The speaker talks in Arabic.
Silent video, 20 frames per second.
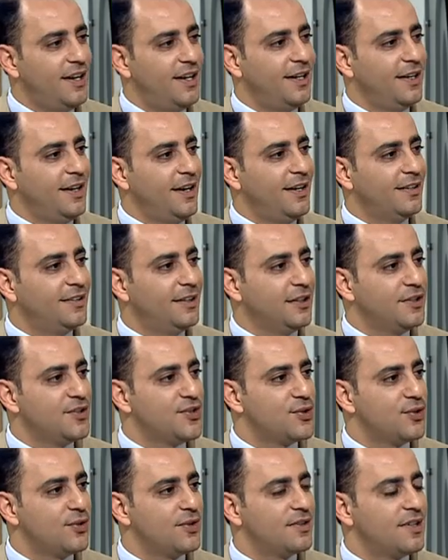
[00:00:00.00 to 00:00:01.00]
على عاتق
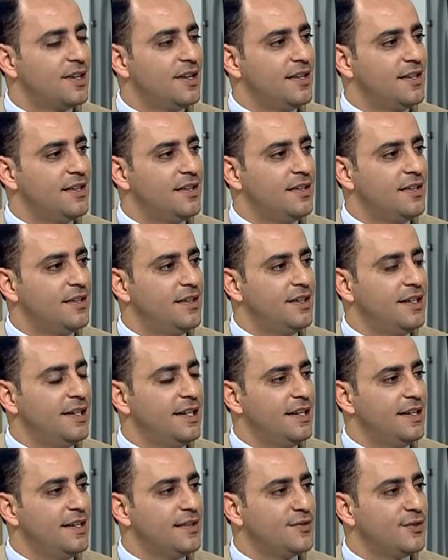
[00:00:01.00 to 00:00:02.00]
السلطة آه،
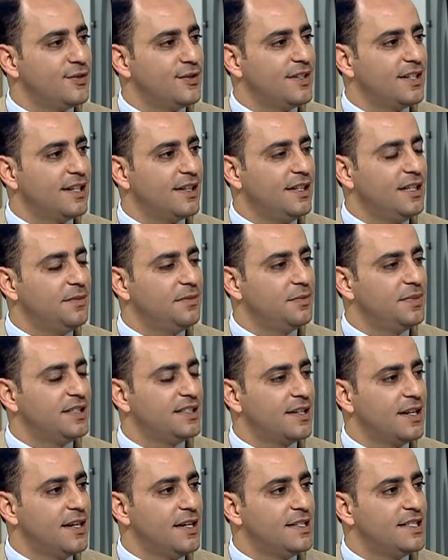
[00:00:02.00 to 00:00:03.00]
الآن سلطة تقديم
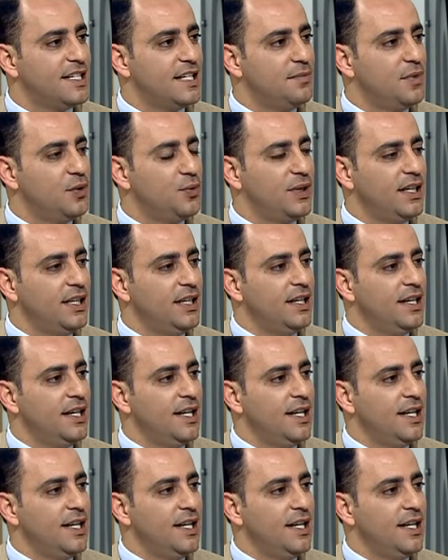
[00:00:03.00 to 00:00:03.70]
البتراء التنموي